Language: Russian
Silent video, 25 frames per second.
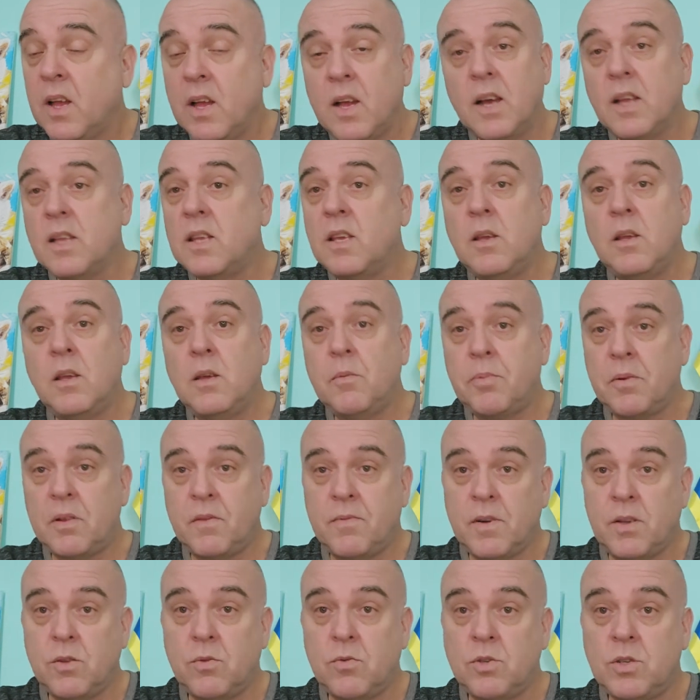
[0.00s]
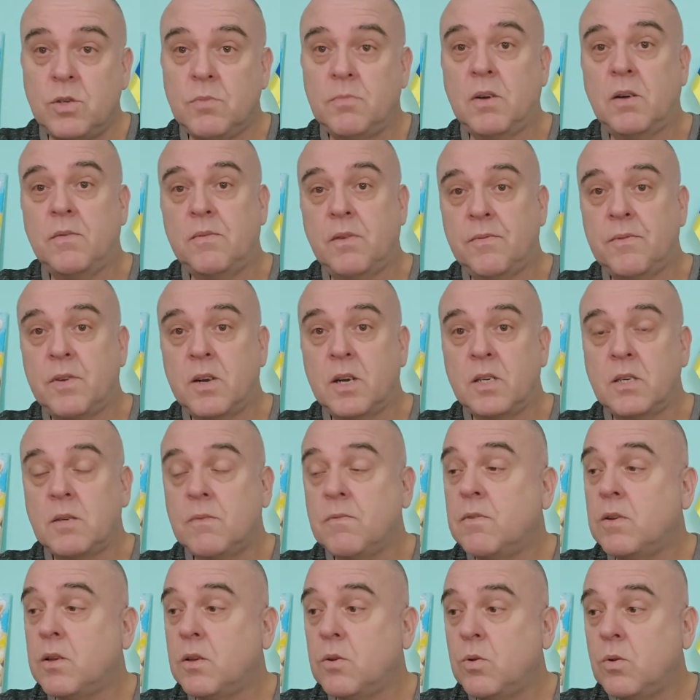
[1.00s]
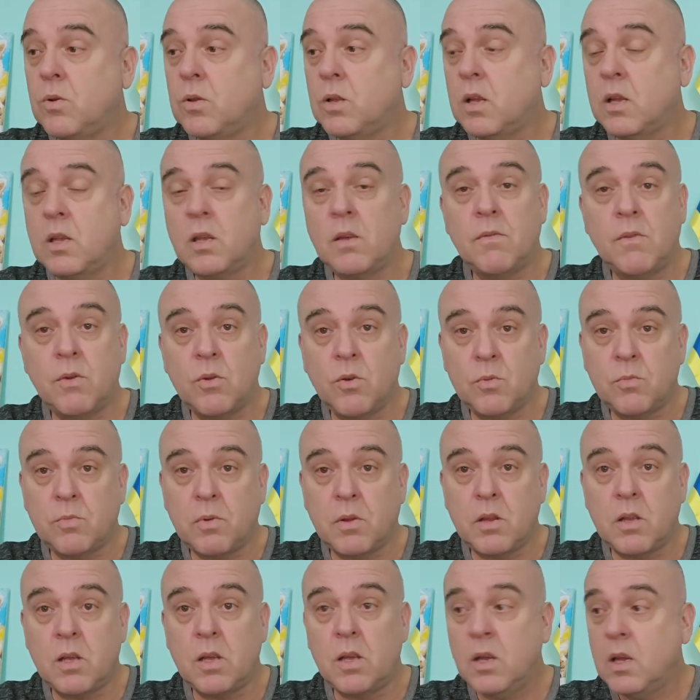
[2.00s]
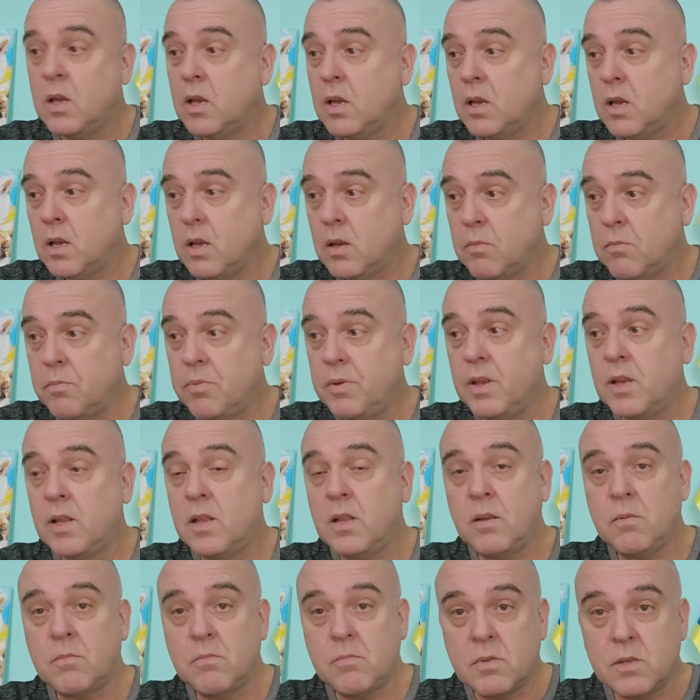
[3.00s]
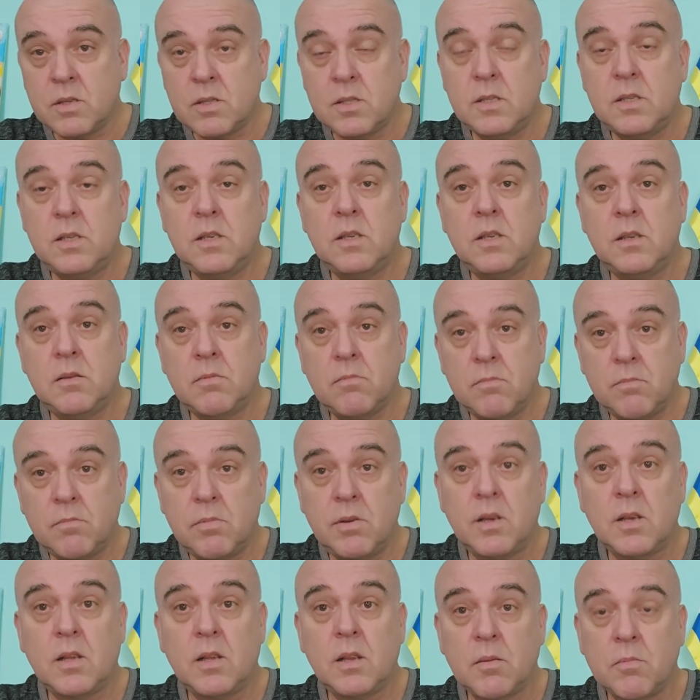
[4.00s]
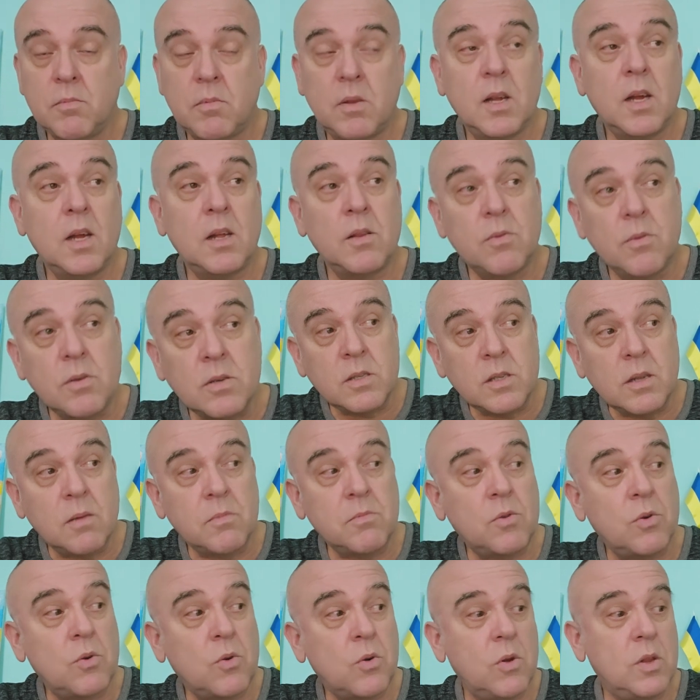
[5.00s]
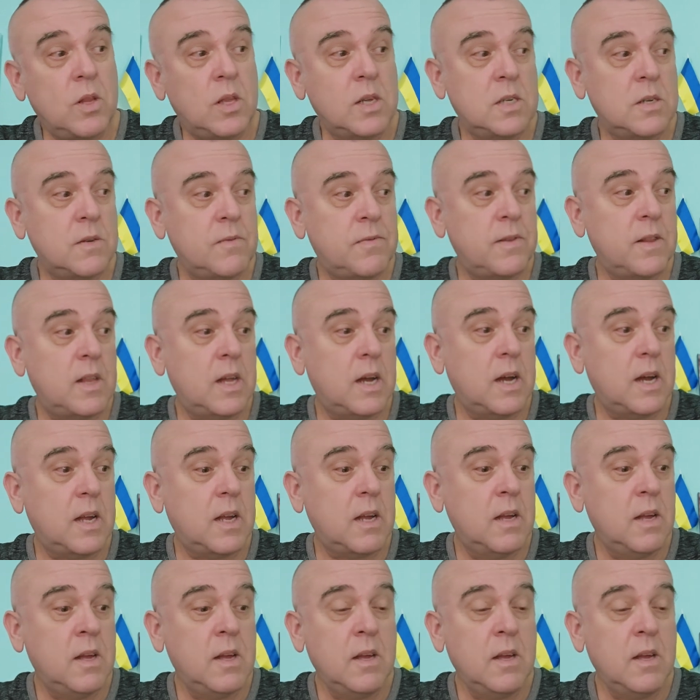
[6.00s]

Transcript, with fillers: Они не под вонючим а аквафрешем воюют, они воюют под э, белым, синим, белым, да? То там другой даже флаг.